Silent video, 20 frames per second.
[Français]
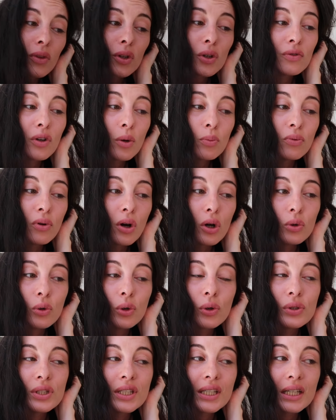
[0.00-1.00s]
On va pouvoir lui
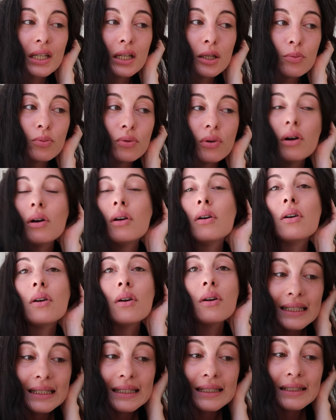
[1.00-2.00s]
retirer les points
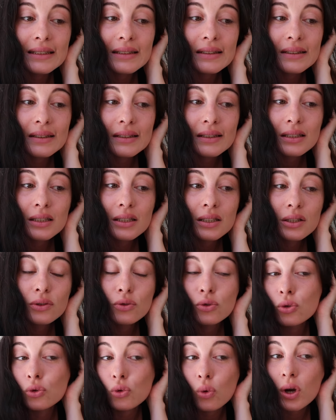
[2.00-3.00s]
euh, d'ici
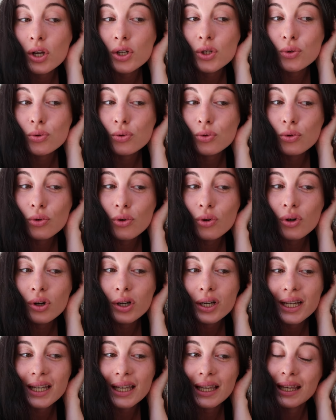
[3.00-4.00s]
2-3
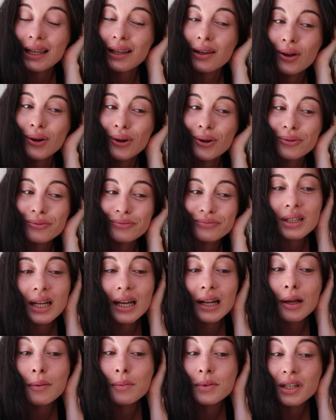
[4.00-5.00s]
jours et euh,
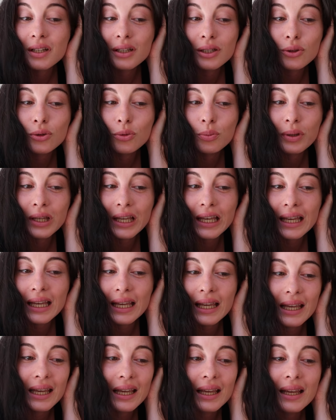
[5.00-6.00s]
elle a bien
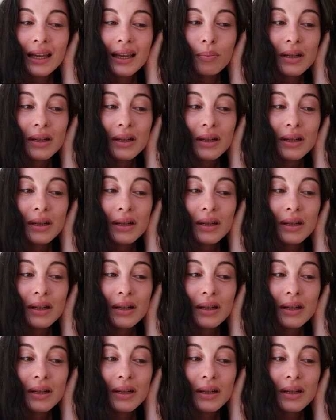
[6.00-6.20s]
récupéré.